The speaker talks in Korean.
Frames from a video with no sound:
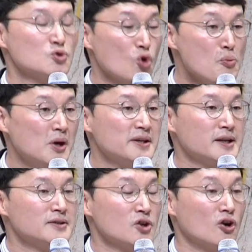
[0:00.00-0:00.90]

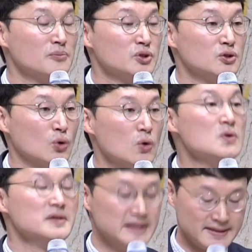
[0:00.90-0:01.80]
소멸되는
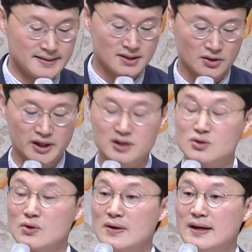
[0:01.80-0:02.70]
경험들도 있으셨겠죠.